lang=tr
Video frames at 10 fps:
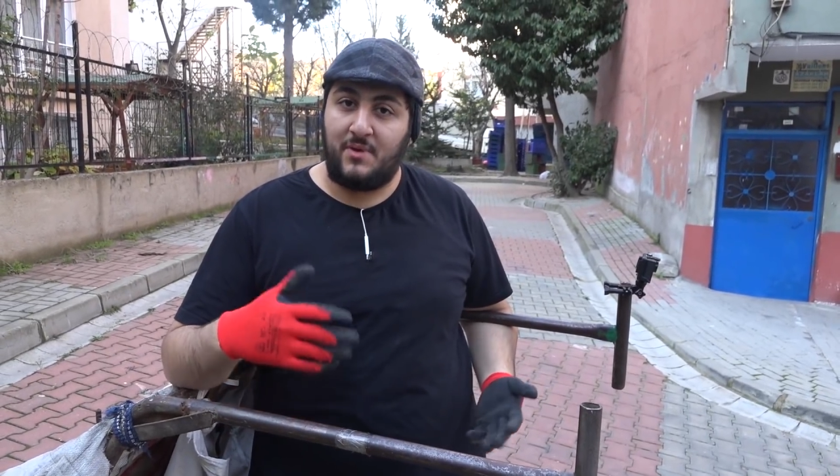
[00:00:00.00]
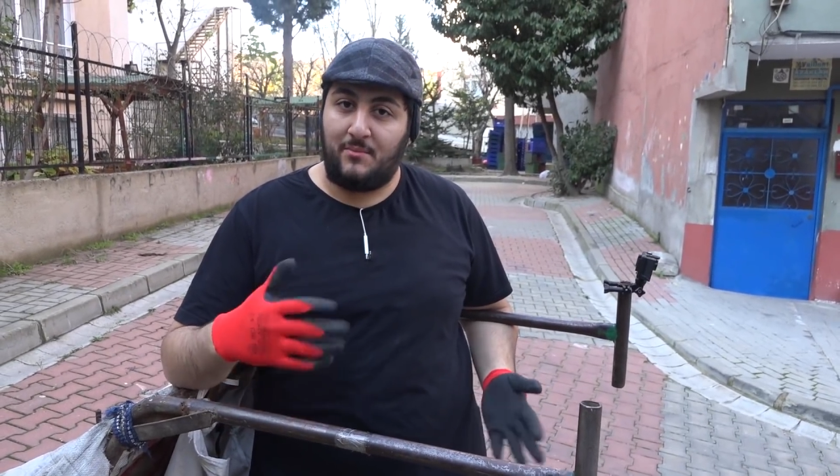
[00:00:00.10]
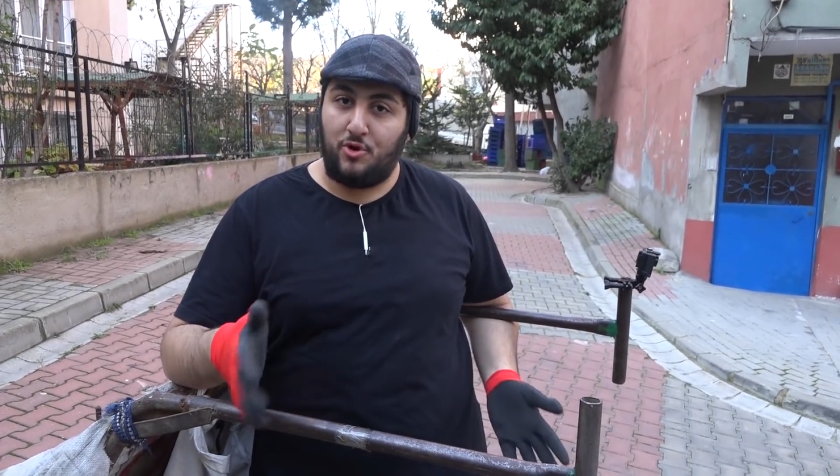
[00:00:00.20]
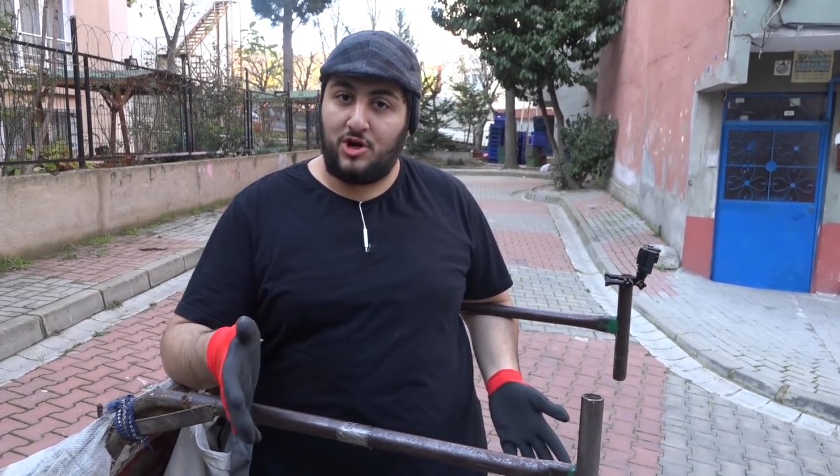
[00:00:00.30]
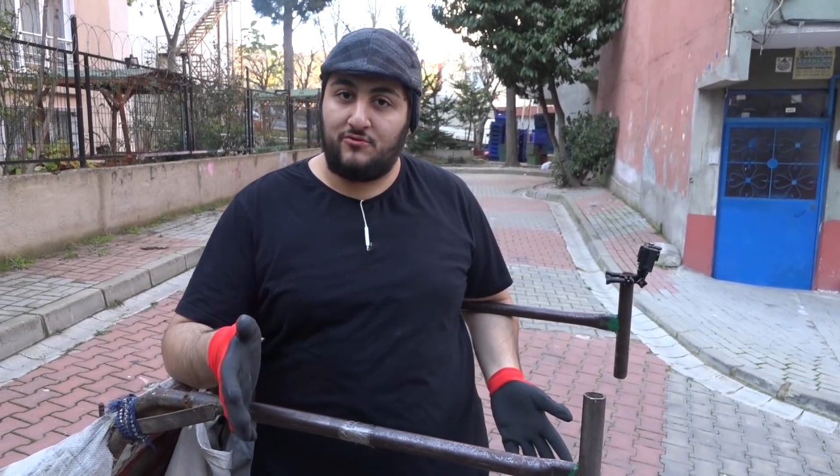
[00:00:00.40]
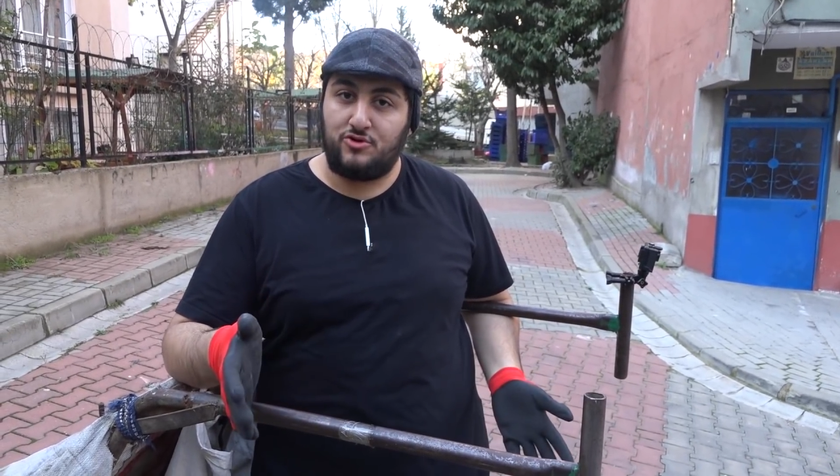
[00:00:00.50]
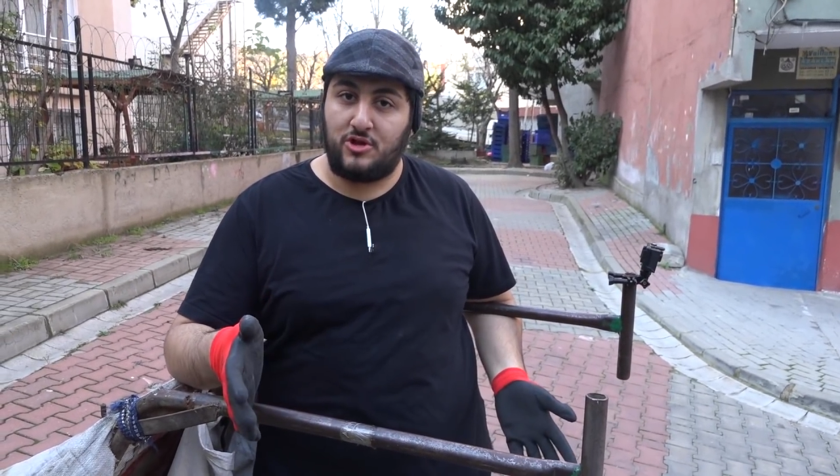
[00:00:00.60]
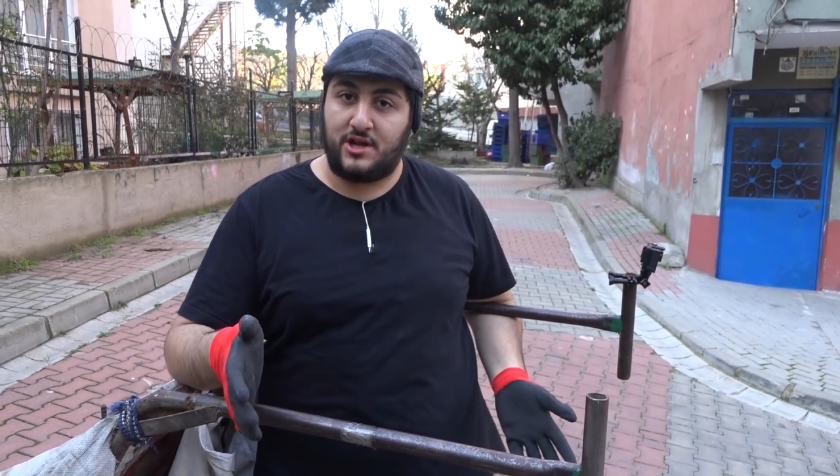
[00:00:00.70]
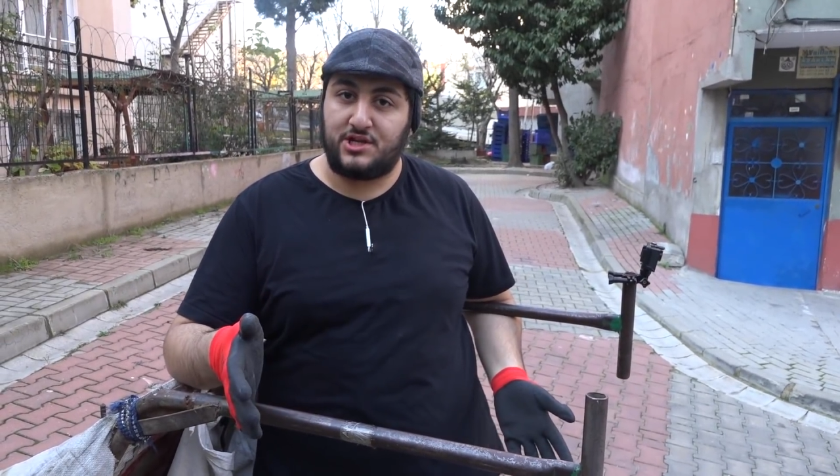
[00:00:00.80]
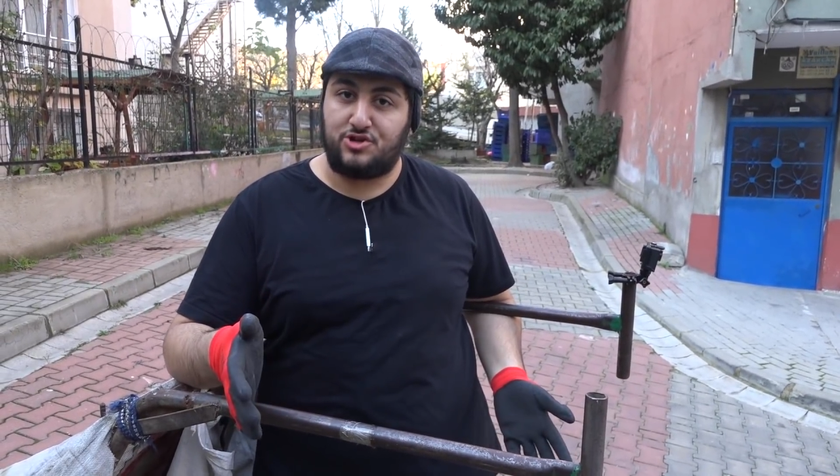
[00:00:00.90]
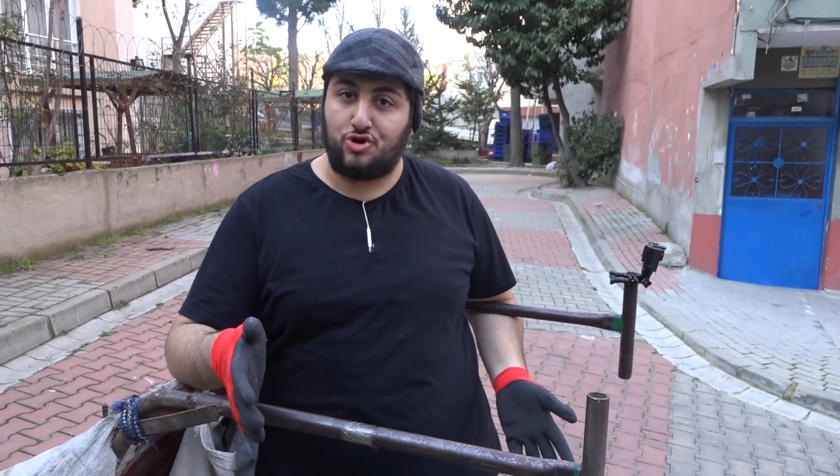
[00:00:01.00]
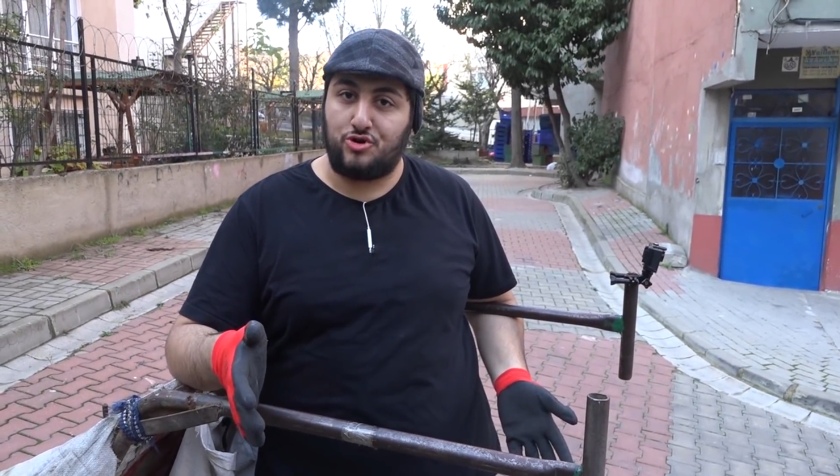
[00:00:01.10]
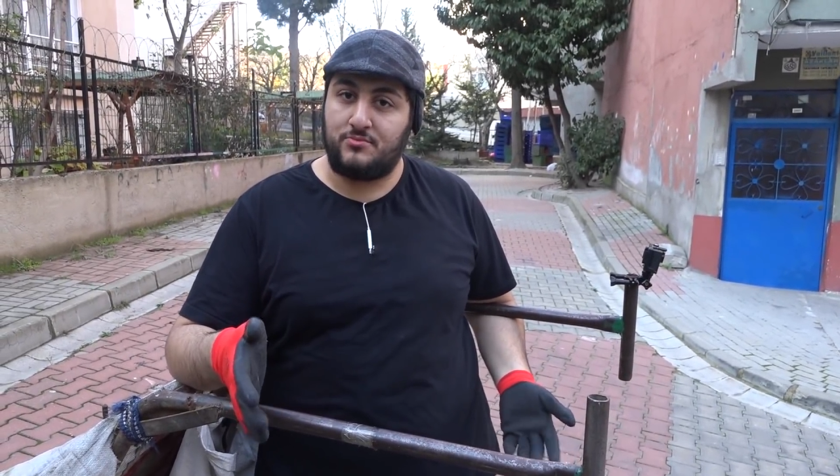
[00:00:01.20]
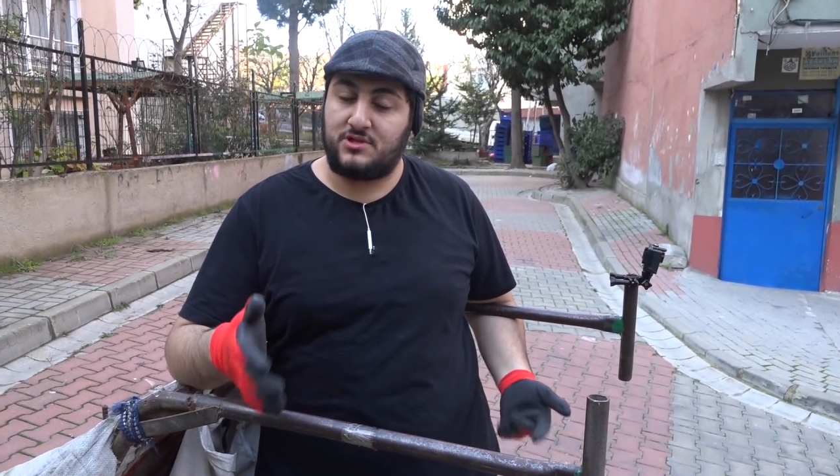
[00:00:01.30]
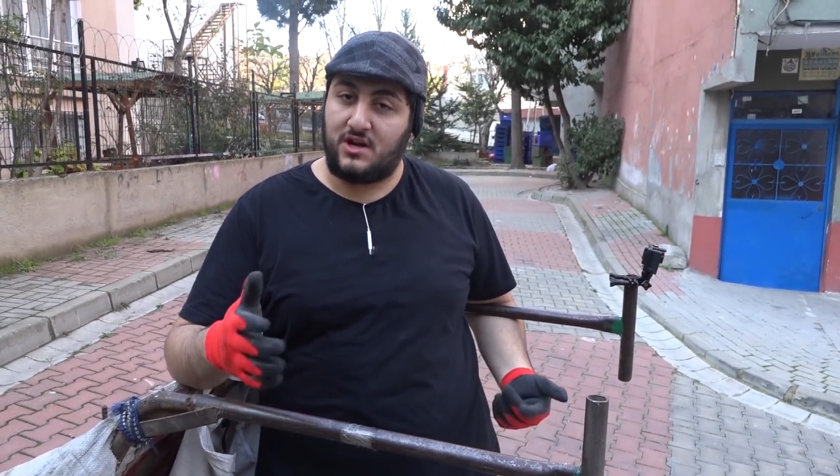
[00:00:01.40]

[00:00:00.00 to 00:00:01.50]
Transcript: ben böyle videolar çekiyorum.